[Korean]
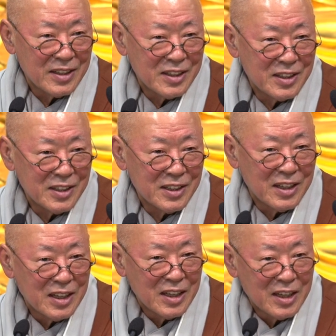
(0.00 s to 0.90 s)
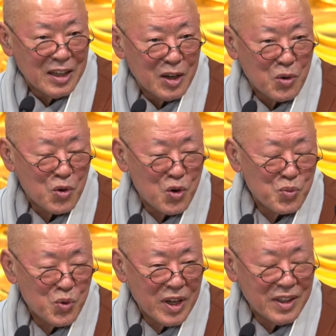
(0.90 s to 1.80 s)
그
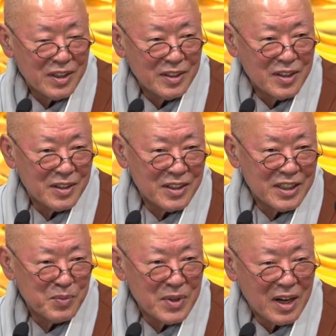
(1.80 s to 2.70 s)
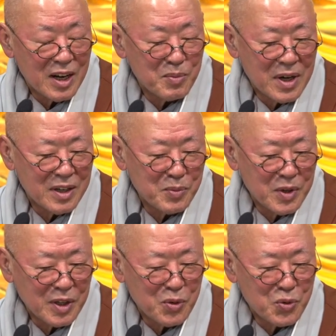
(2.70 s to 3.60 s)
공부의 능력을 짐작할 만큼
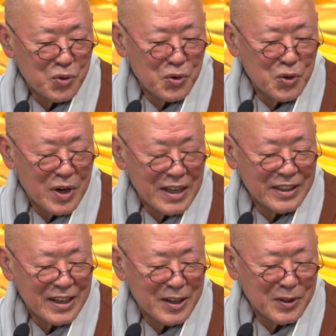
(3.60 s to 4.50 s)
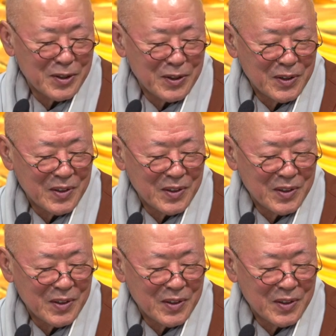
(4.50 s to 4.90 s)
이렇게 훌륭하더라는 거예요.